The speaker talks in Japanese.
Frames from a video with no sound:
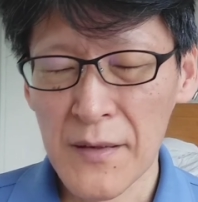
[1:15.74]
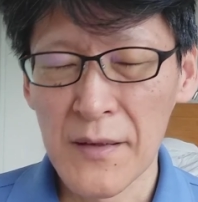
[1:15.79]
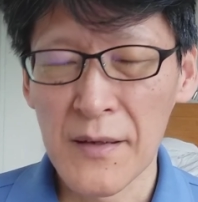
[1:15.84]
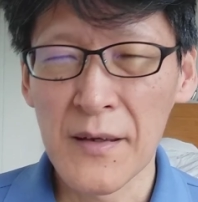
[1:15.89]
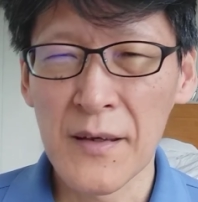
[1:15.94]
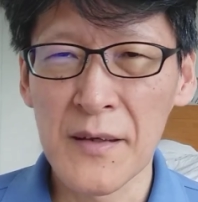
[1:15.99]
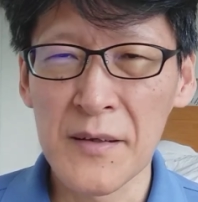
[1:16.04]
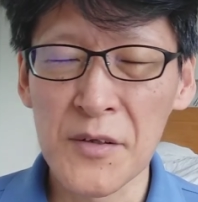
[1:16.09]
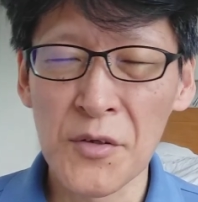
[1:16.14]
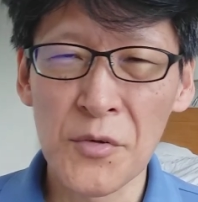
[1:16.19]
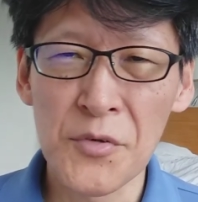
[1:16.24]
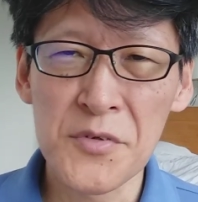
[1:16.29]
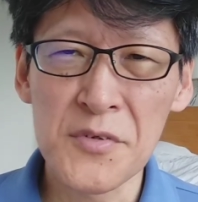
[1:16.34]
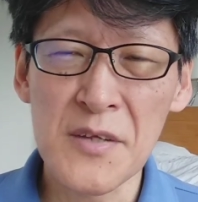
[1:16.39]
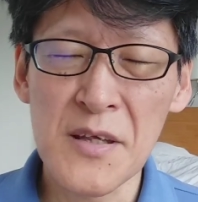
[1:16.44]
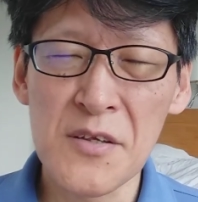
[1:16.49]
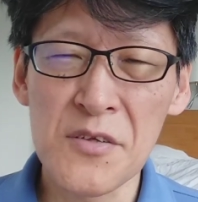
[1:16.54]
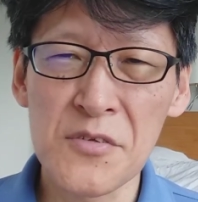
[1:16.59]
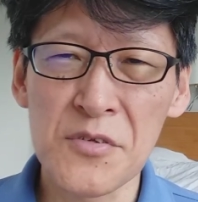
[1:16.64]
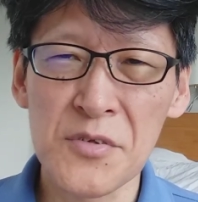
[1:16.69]
えー、日本
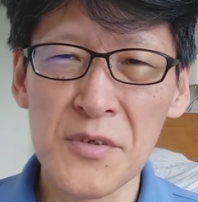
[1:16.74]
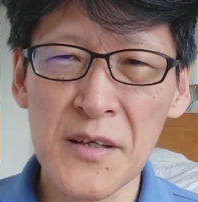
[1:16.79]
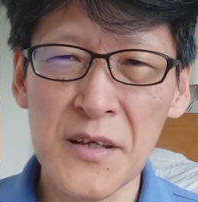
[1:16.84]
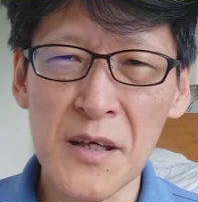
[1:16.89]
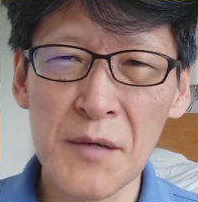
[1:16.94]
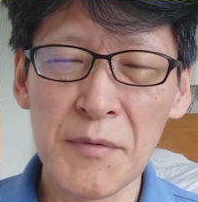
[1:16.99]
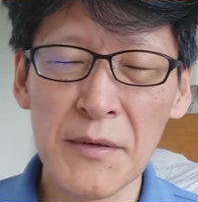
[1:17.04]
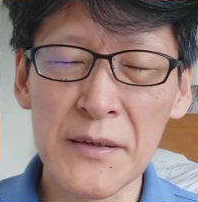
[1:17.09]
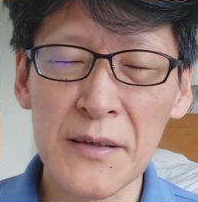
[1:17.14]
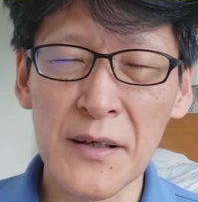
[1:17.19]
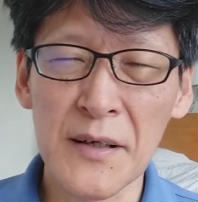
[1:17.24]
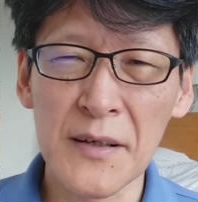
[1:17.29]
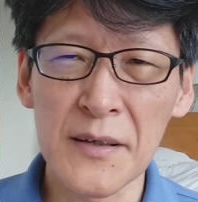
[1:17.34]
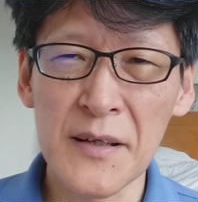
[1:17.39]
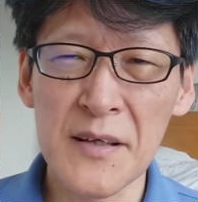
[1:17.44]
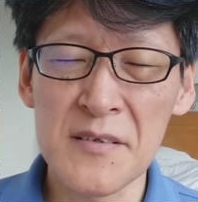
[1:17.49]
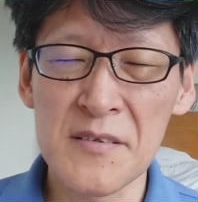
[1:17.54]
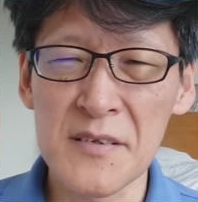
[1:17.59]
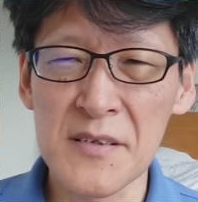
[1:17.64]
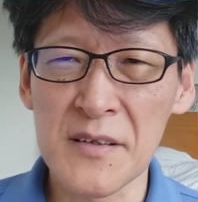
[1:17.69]
選手で言えば高
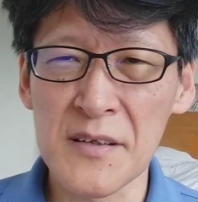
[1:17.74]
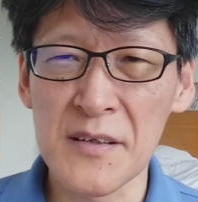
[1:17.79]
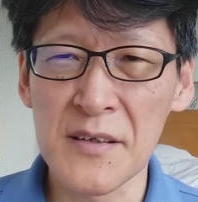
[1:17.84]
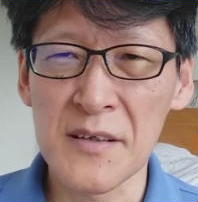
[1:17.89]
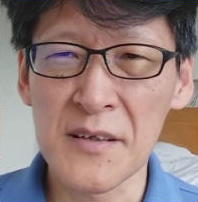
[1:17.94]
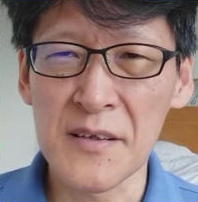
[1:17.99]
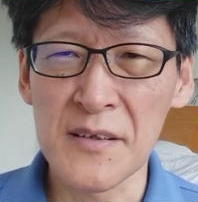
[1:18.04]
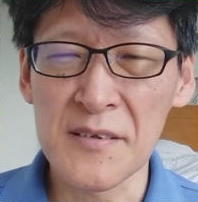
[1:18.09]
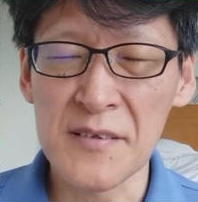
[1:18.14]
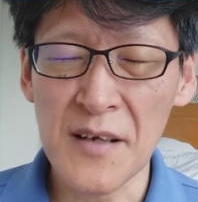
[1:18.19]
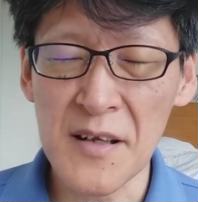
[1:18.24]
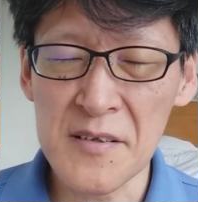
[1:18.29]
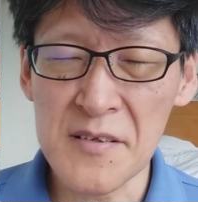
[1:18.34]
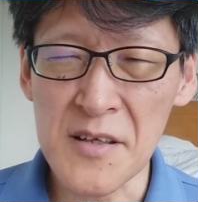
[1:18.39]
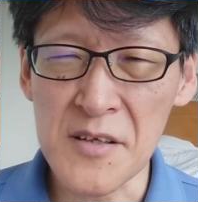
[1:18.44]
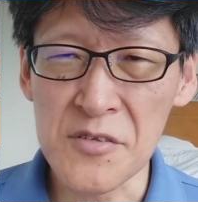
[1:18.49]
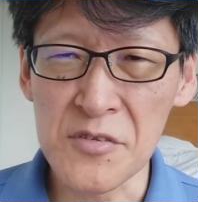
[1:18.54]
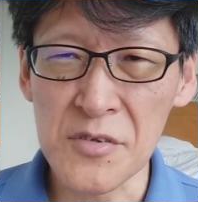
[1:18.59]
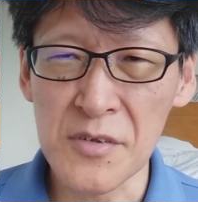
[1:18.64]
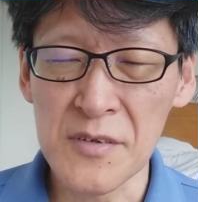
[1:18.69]
梨沙羅
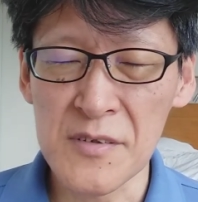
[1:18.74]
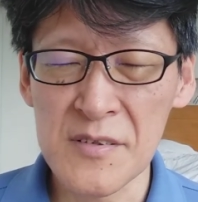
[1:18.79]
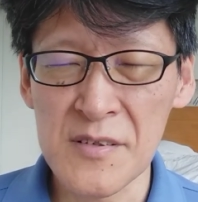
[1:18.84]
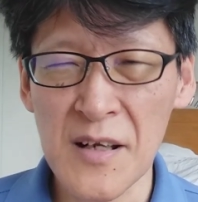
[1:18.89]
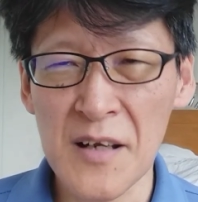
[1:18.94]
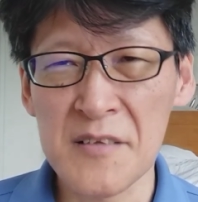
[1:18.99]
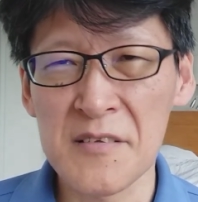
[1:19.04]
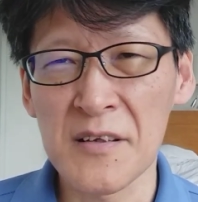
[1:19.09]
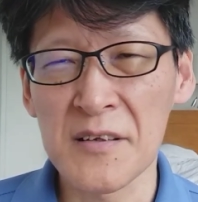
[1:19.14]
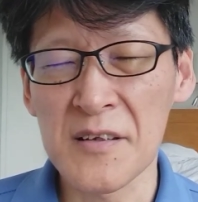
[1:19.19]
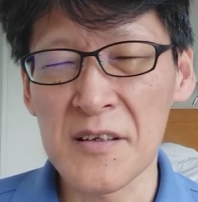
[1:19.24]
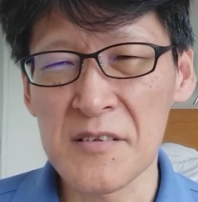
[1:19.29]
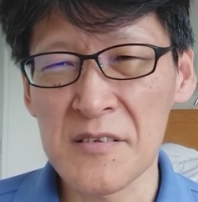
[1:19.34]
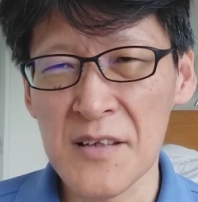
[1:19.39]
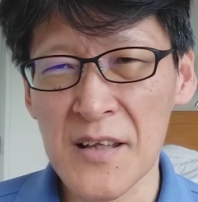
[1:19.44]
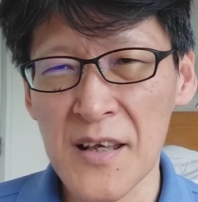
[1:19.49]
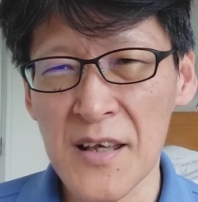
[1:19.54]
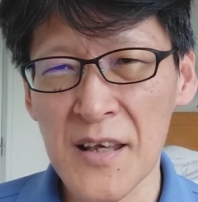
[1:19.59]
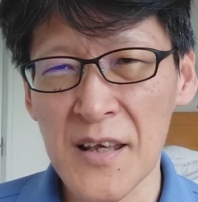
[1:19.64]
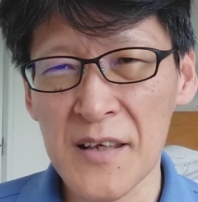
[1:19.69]
選手、沙羅ちゃんです
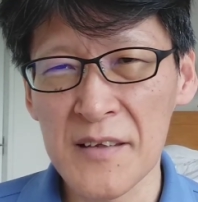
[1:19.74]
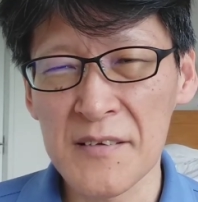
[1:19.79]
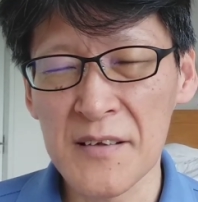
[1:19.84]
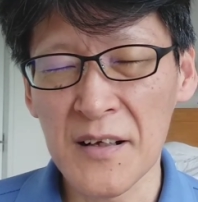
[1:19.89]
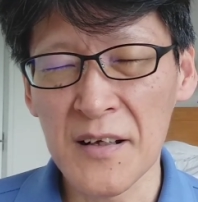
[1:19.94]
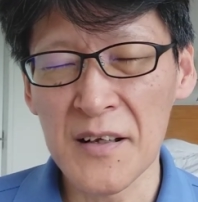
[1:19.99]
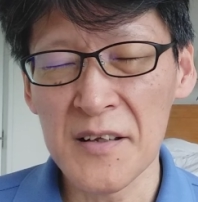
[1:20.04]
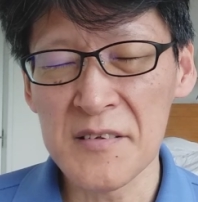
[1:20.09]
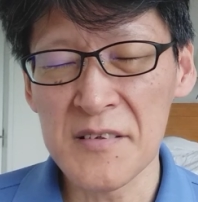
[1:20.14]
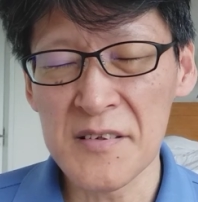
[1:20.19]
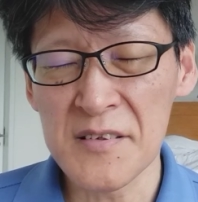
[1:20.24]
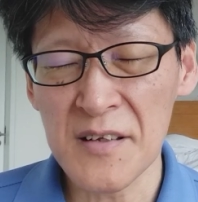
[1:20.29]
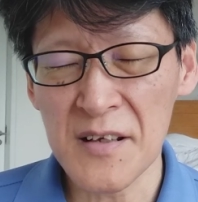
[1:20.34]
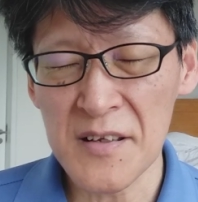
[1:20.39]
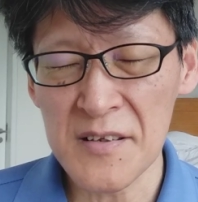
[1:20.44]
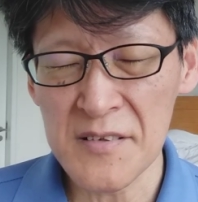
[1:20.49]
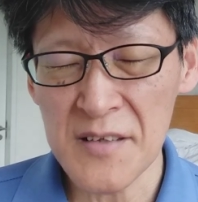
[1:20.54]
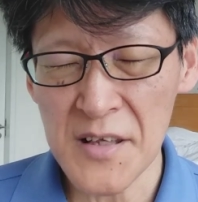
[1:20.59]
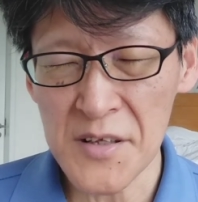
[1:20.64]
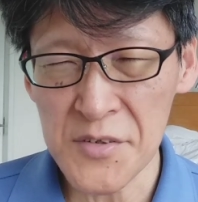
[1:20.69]
ね、高梨沙
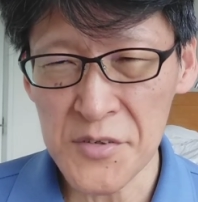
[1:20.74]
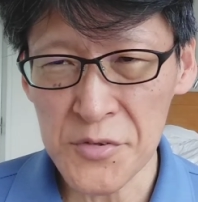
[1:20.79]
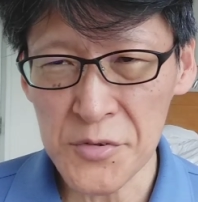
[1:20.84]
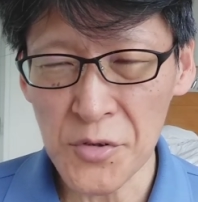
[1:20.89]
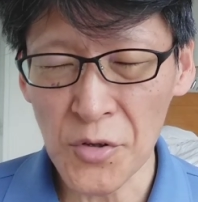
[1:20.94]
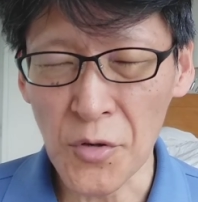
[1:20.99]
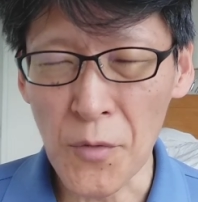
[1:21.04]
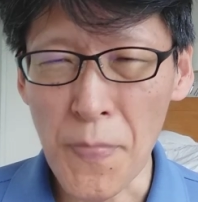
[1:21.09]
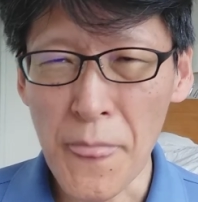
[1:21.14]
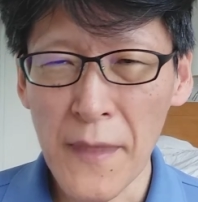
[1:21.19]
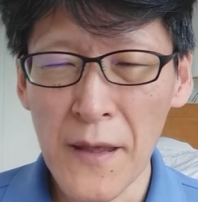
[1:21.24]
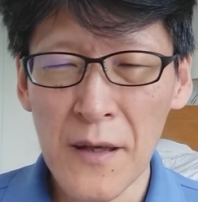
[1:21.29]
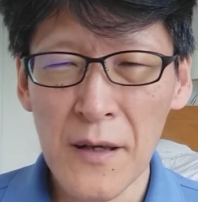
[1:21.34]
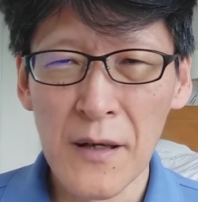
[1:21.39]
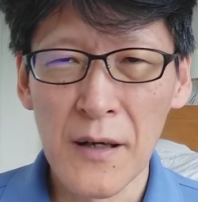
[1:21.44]
羅選手と、